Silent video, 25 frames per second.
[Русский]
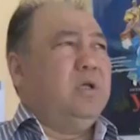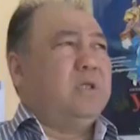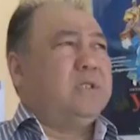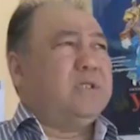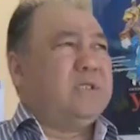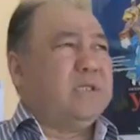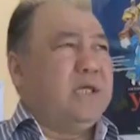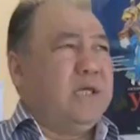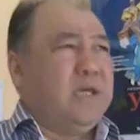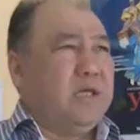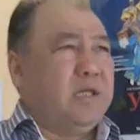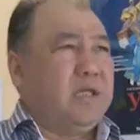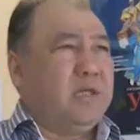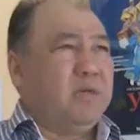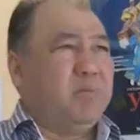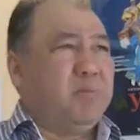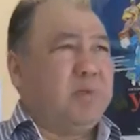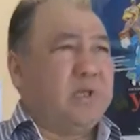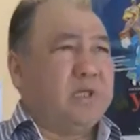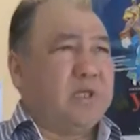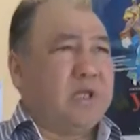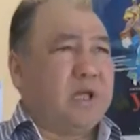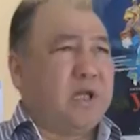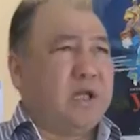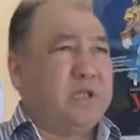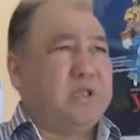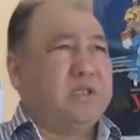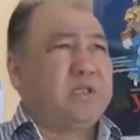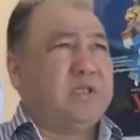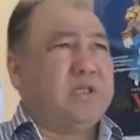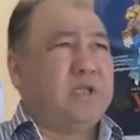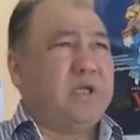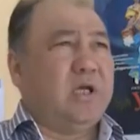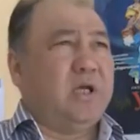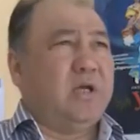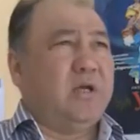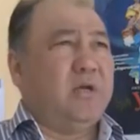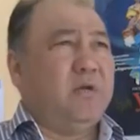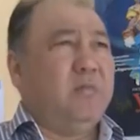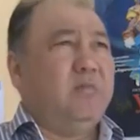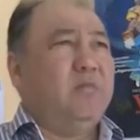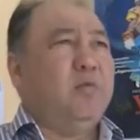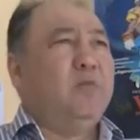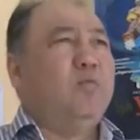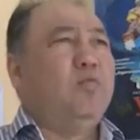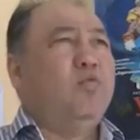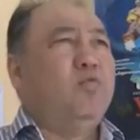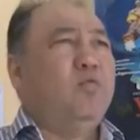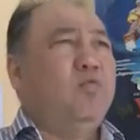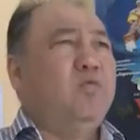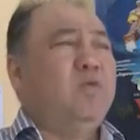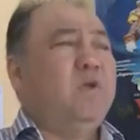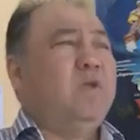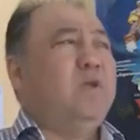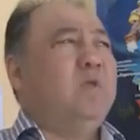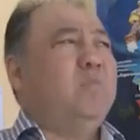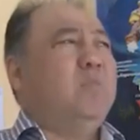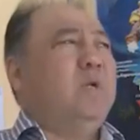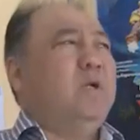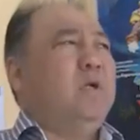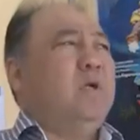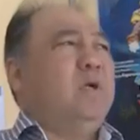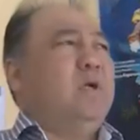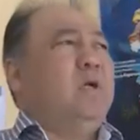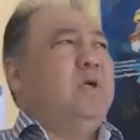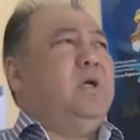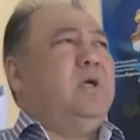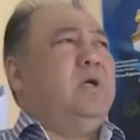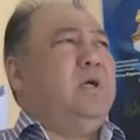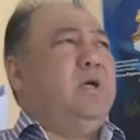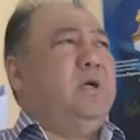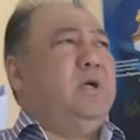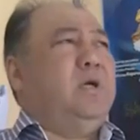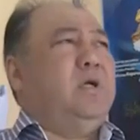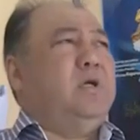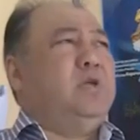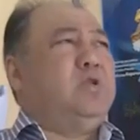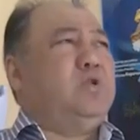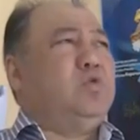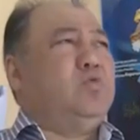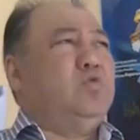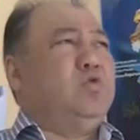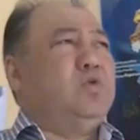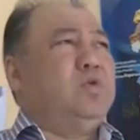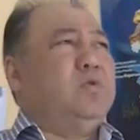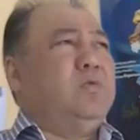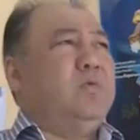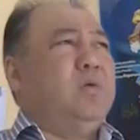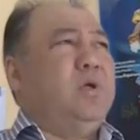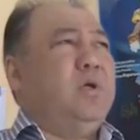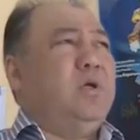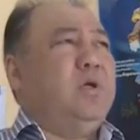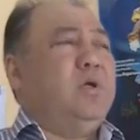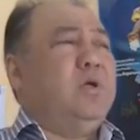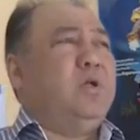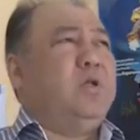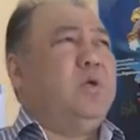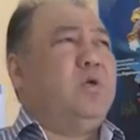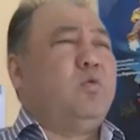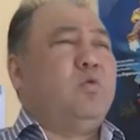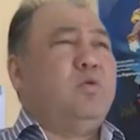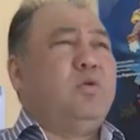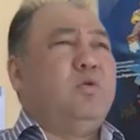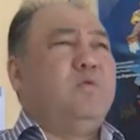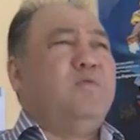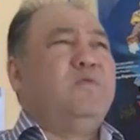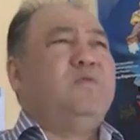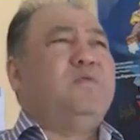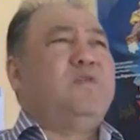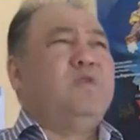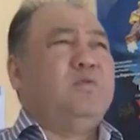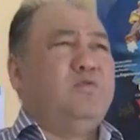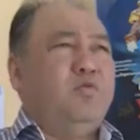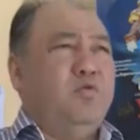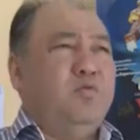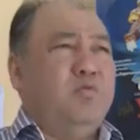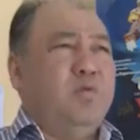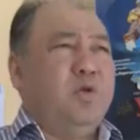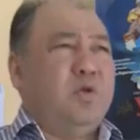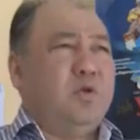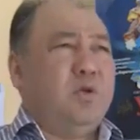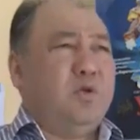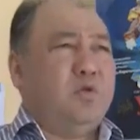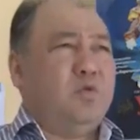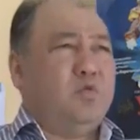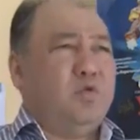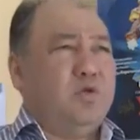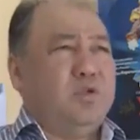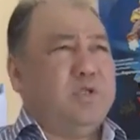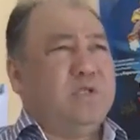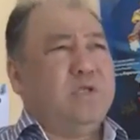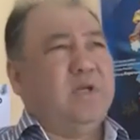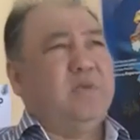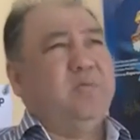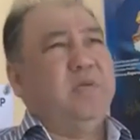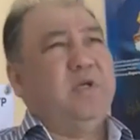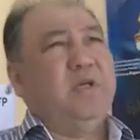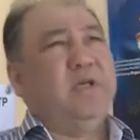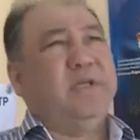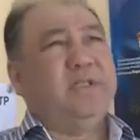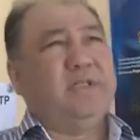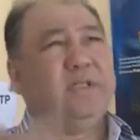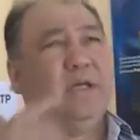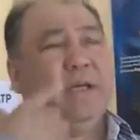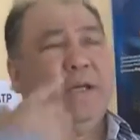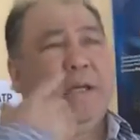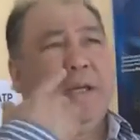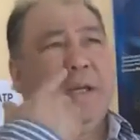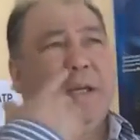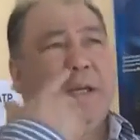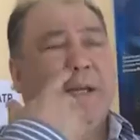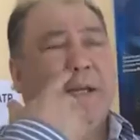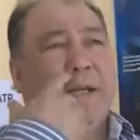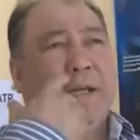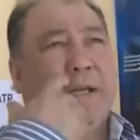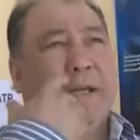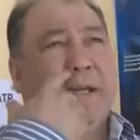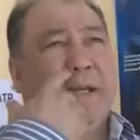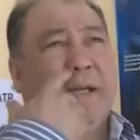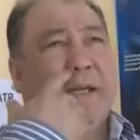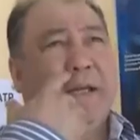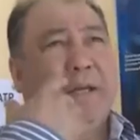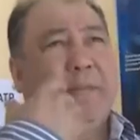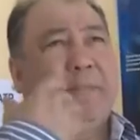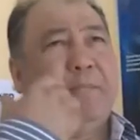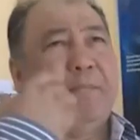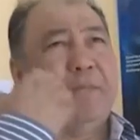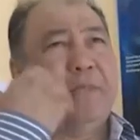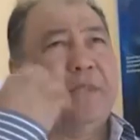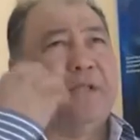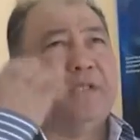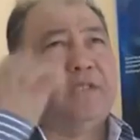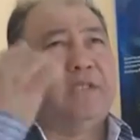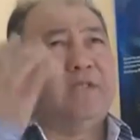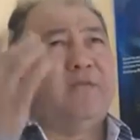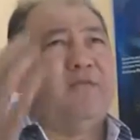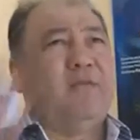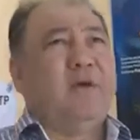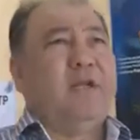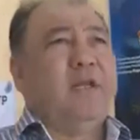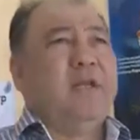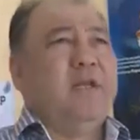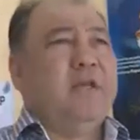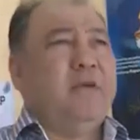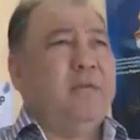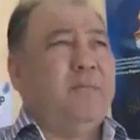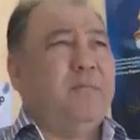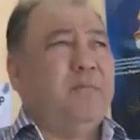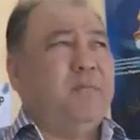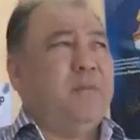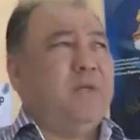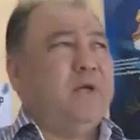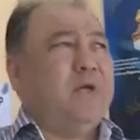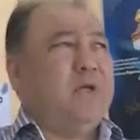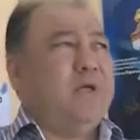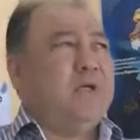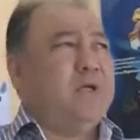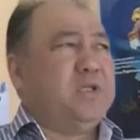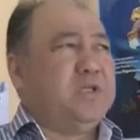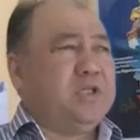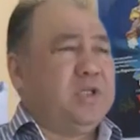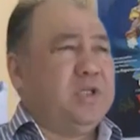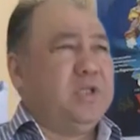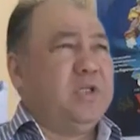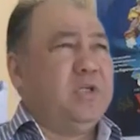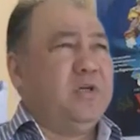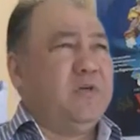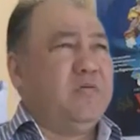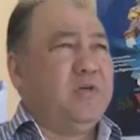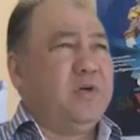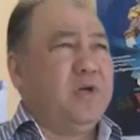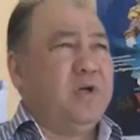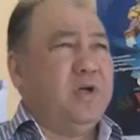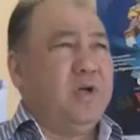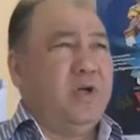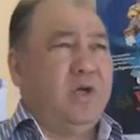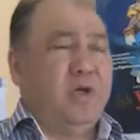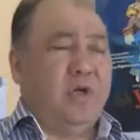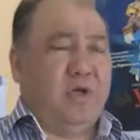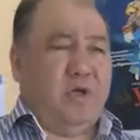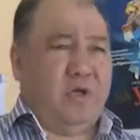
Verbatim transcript: За эти полтора часа мы увидим э, искусство народов всего мира. То есть там есть э, танцевальные э, шедевры